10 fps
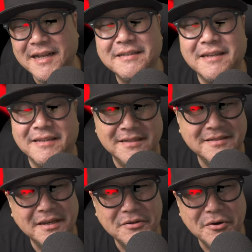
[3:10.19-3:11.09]
たんです
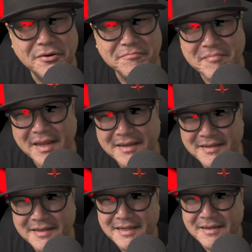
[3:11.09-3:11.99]
けど、
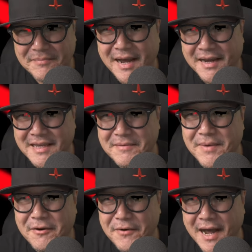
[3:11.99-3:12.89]
まあ、
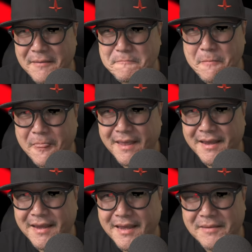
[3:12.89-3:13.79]
今は、
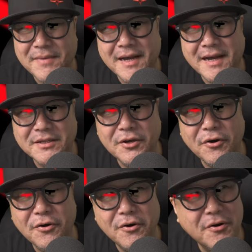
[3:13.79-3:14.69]
まあ、
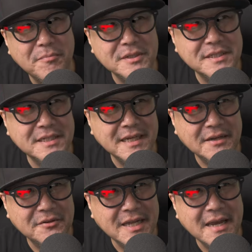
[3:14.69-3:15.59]
今日、もし、あ
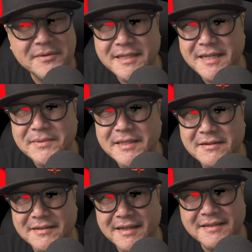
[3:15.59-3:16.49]
の、タイムリーで見て
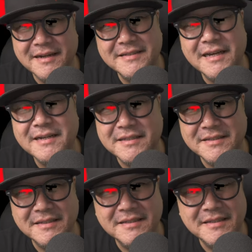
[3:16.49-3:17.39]
るんだったら、3
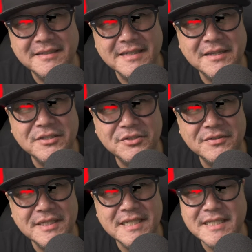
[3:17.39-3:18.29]
月
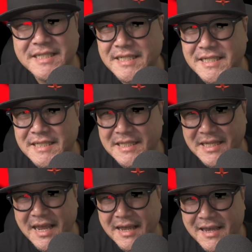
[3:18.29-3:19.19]
31
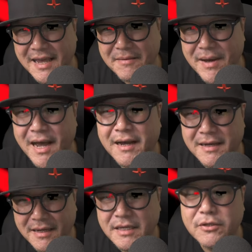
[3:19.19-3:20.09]
で、まあ、
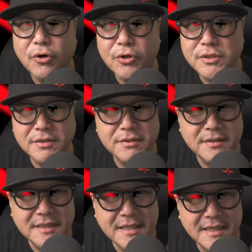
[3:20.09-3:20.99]
要する
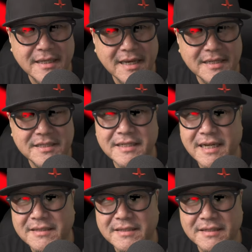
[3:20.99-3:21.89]
に4
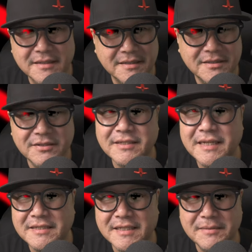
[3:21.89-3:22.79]
月
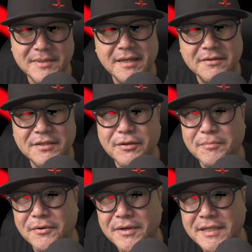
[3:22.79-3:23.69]
1日に見てる人
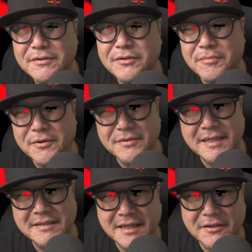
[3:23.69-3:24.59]
もいると思うん
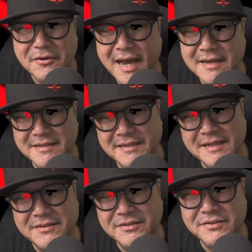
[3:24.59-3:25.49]
ですけど、はい、4
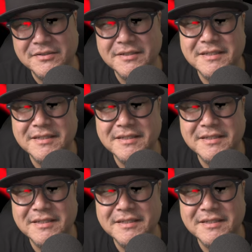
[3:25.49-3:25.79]
月1